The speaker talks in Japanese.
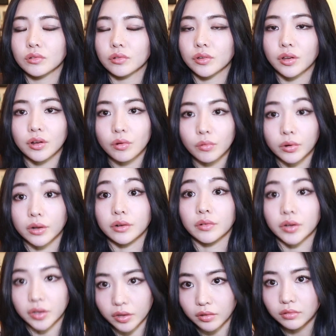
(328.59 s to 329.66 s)
結果オーライな
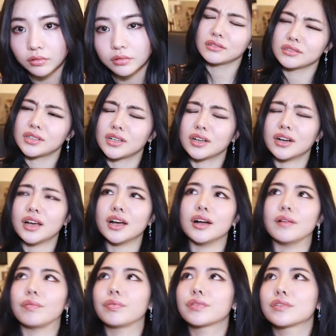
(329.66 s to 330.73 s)
わけやんだか
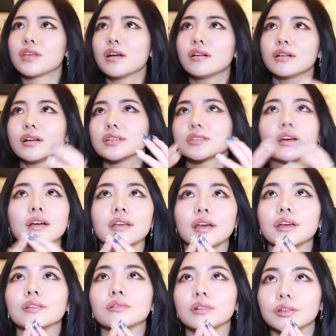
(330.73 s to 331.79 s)
ら3ヶ月
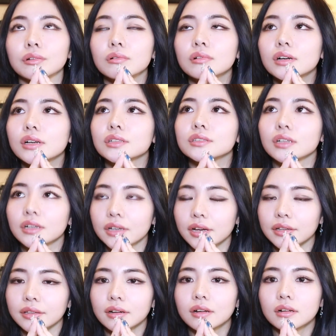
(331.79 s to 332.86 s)
早いとか4ヶ月
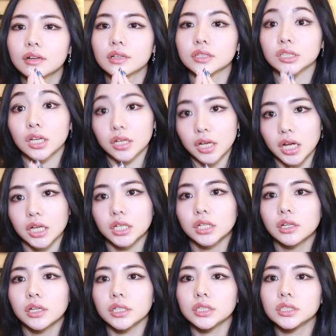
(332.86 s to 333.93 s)
早い7ヶ月早い
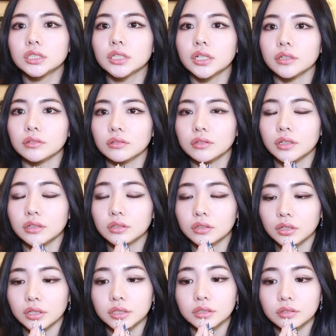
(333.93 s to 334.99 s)
1年で
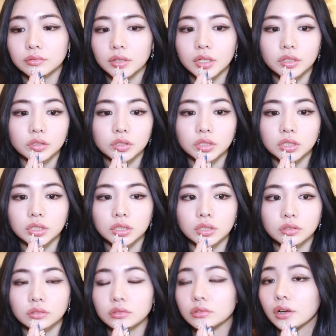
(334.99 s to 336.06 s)
なんか別れて1年
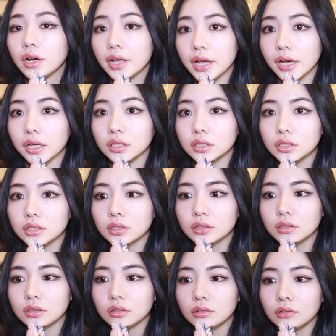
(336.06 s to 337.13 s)
で作るの早い
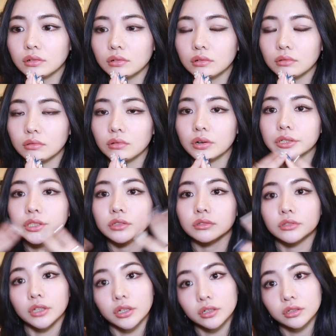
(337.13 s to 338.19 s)
おかしくない